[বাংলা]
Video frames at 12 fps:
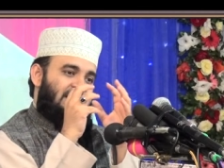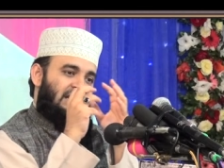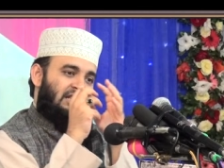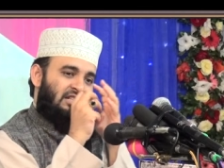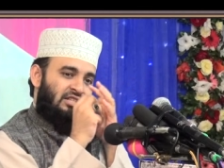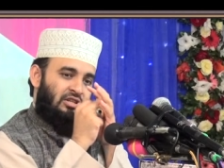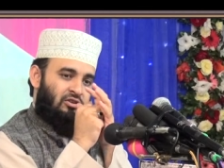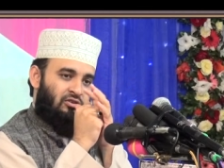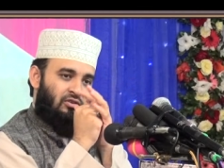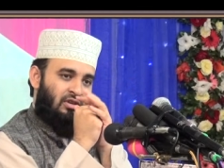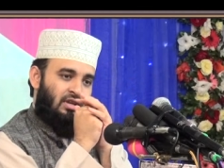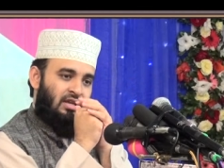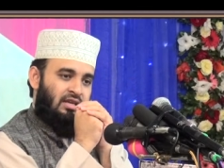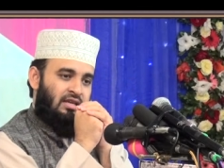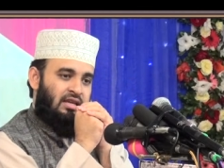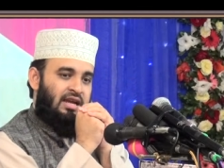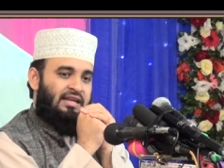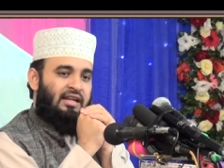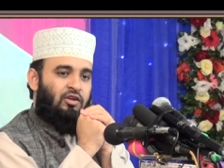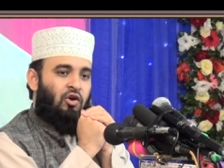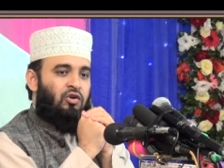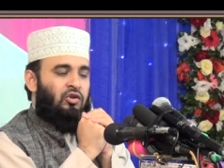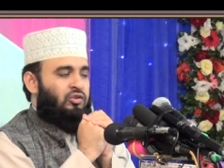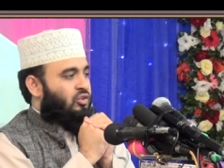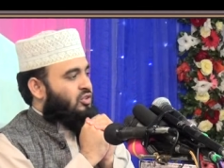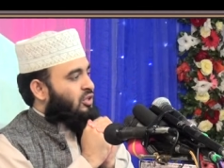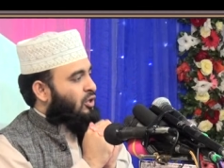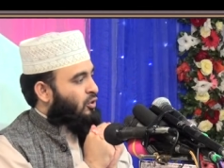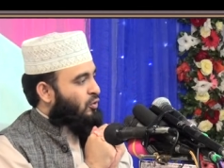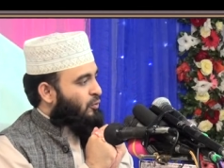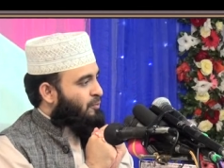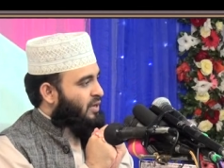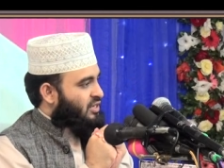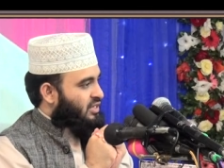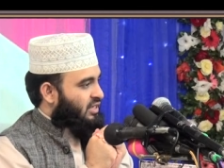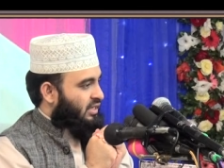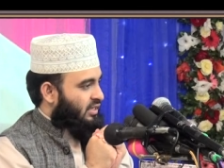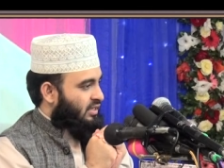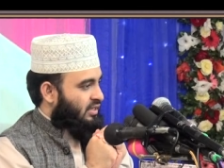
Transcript: একসাথে ছিল এটার ঘনত্ব ছিল খুব বেশি